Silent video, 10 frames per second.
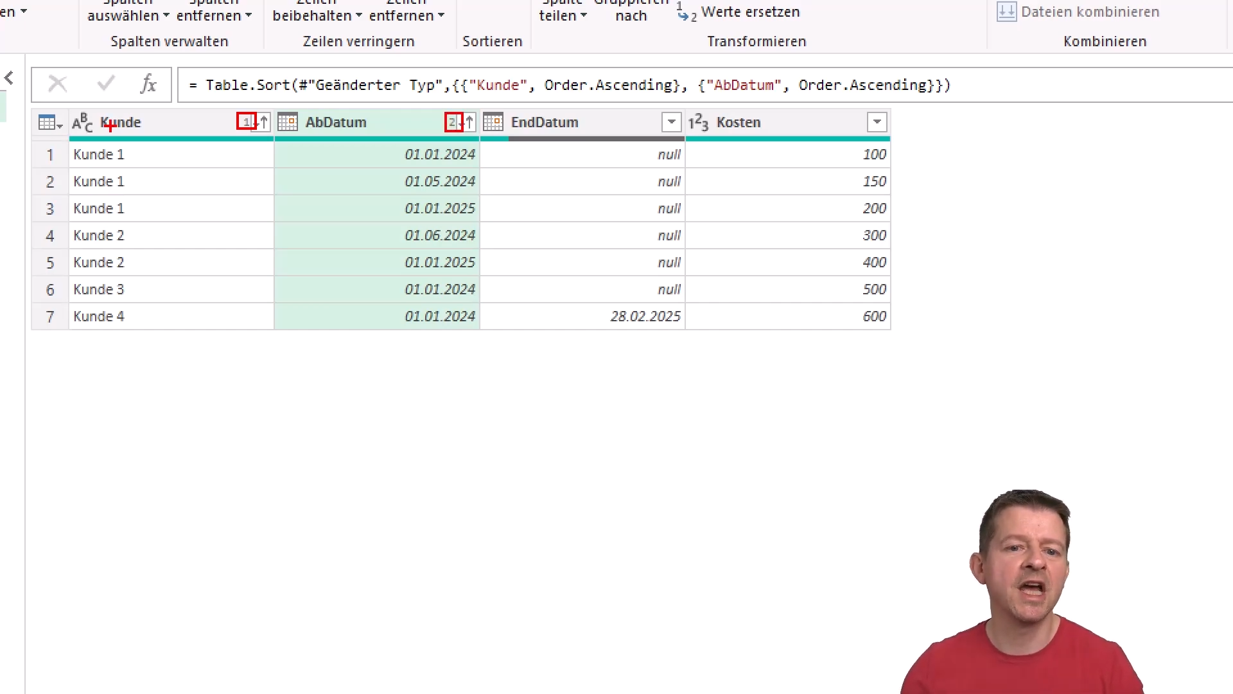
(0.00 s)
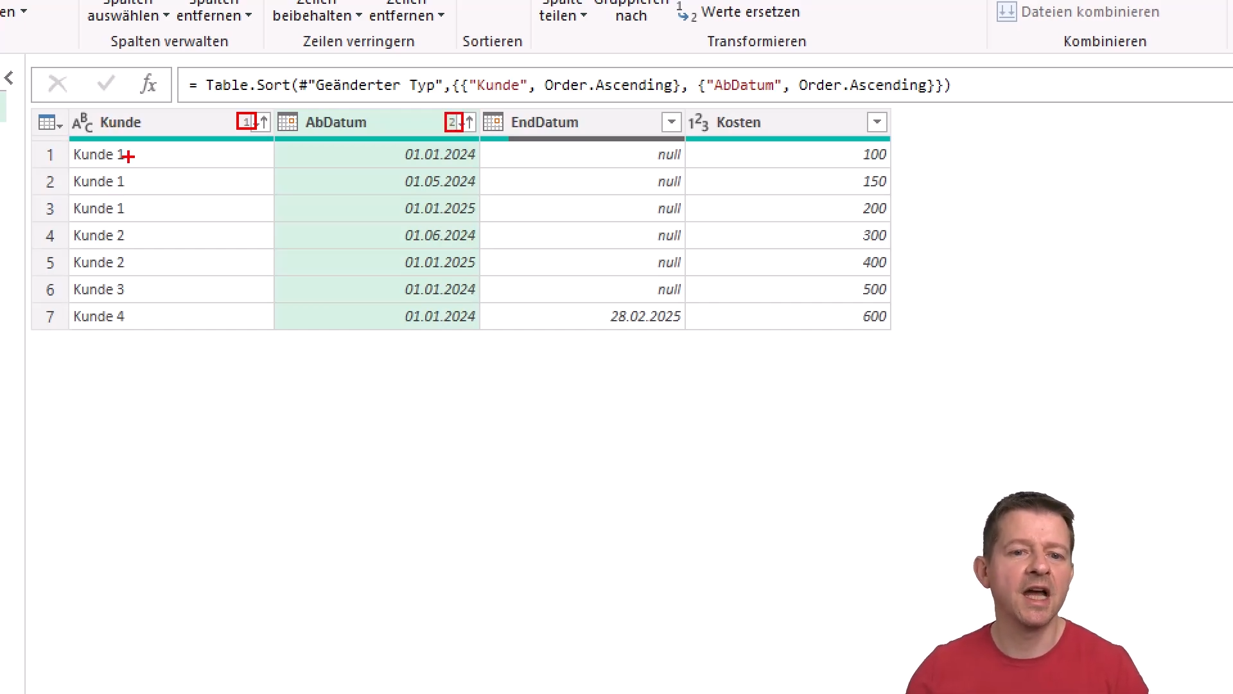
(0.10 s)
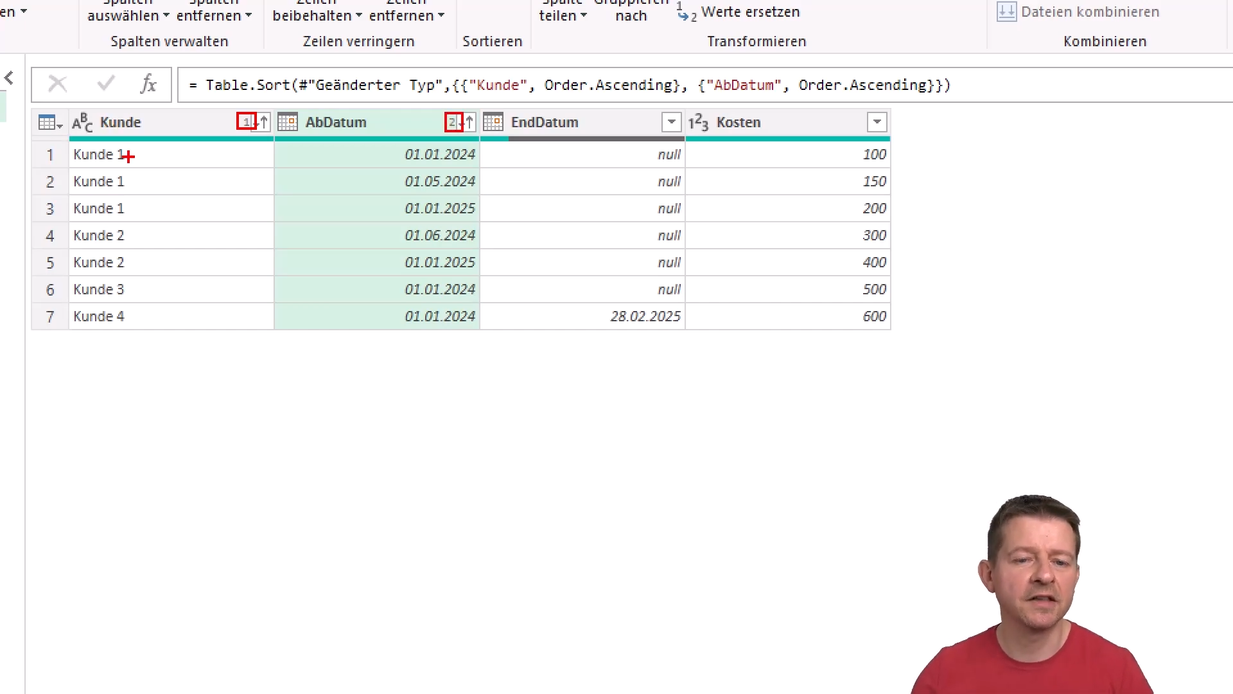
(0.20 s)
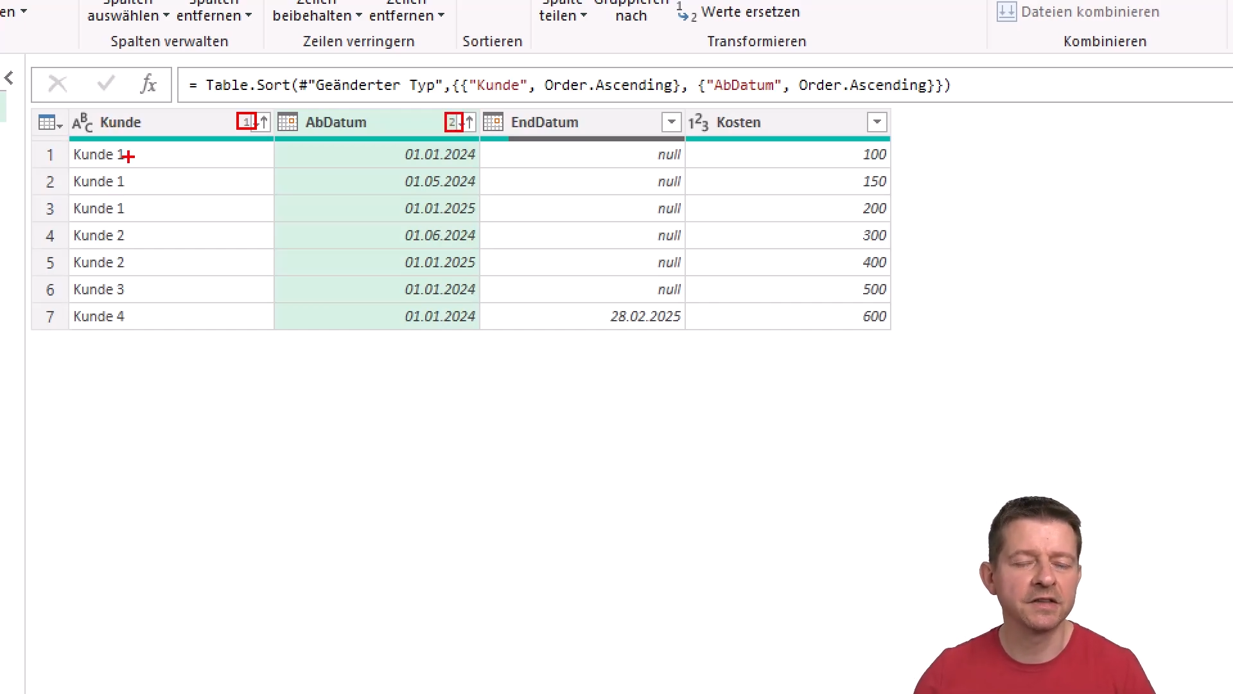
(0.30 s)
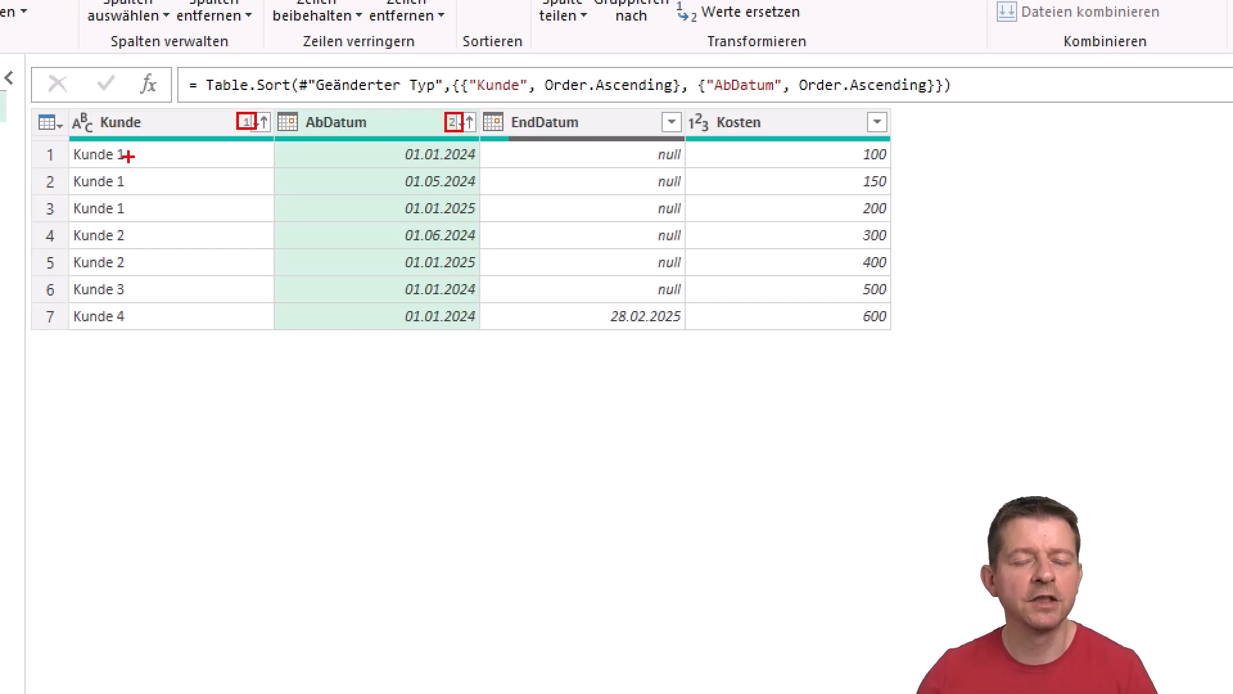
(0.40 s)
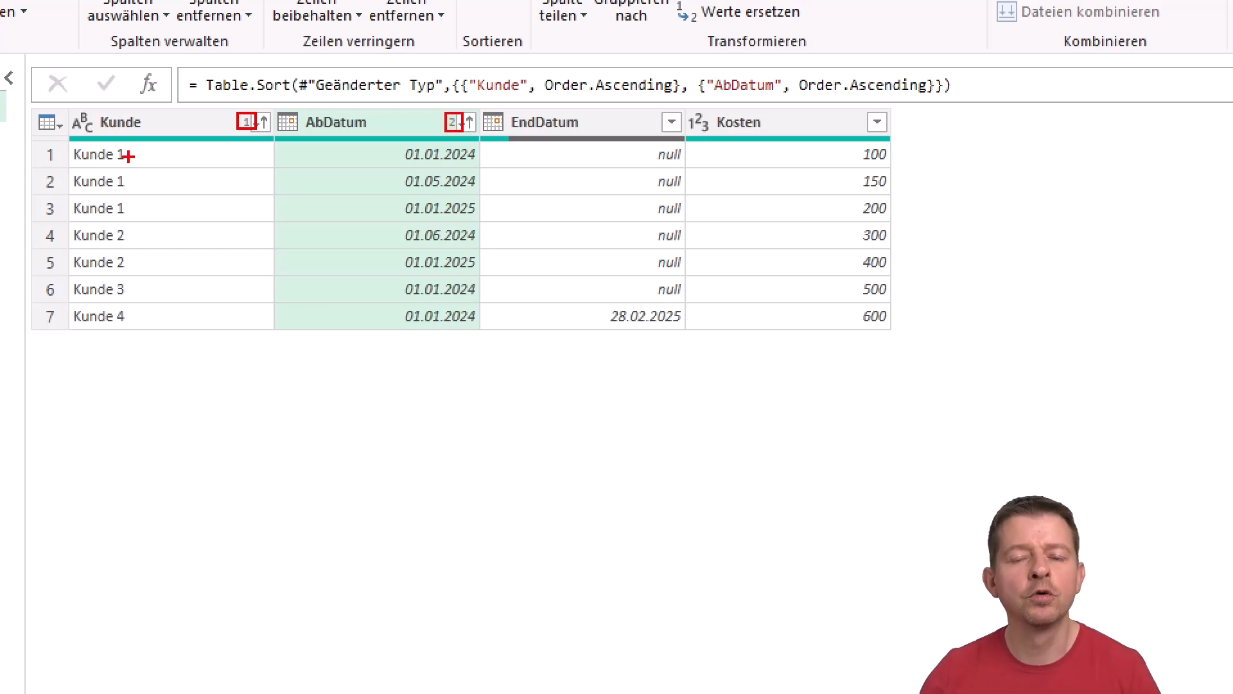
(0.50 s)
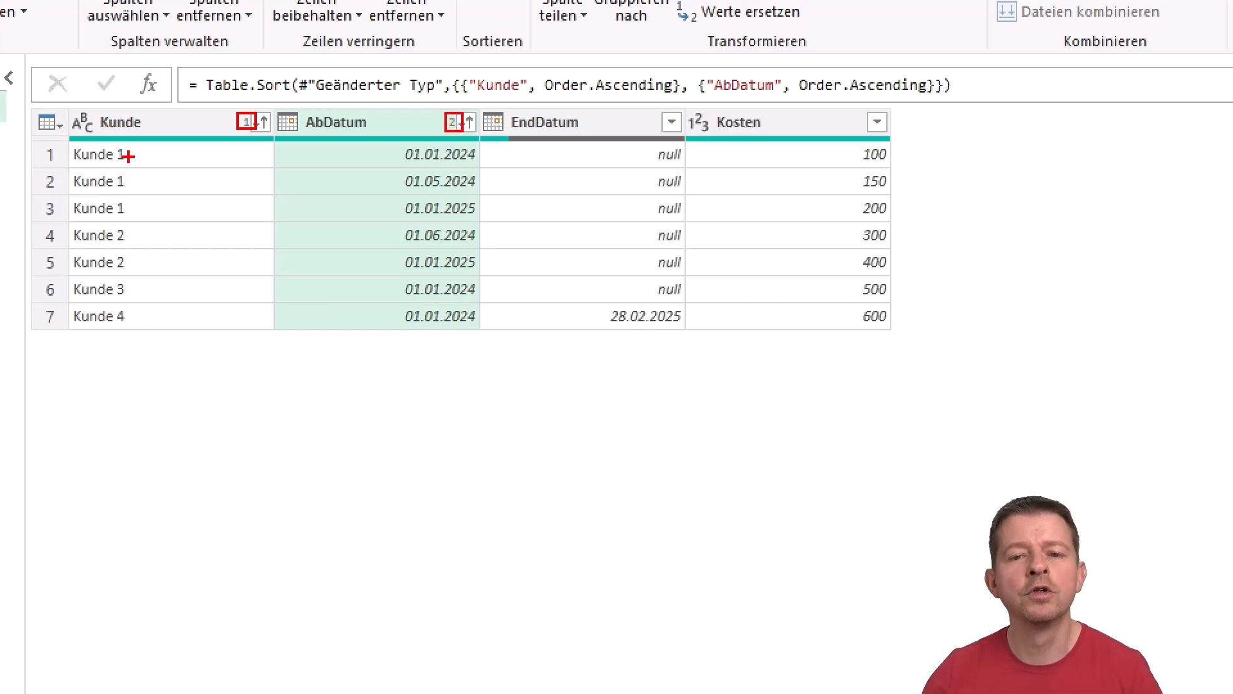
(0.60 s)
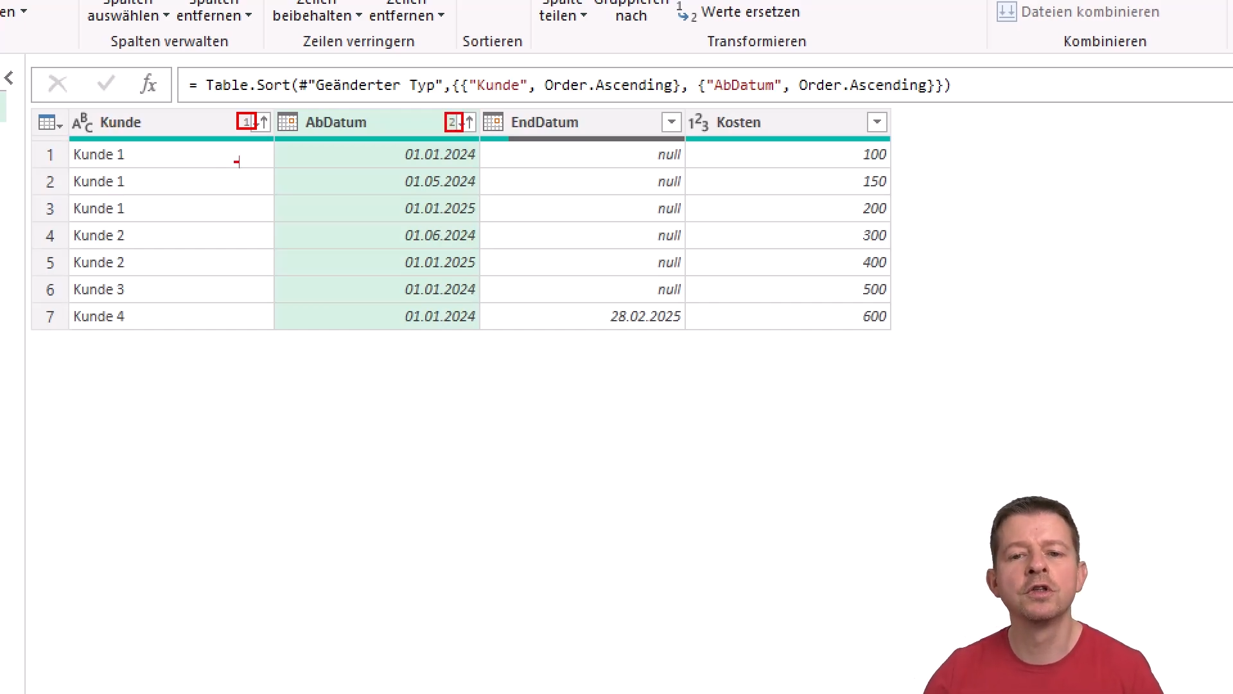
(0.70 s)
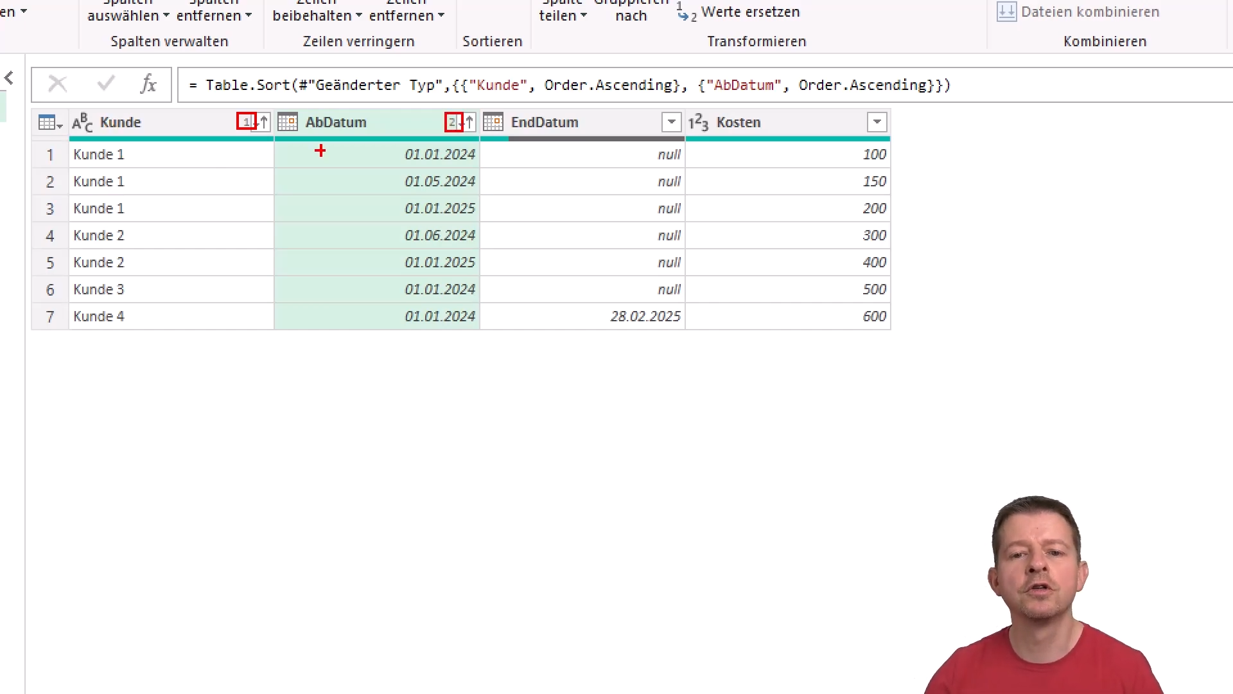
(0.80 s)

erst den Kunden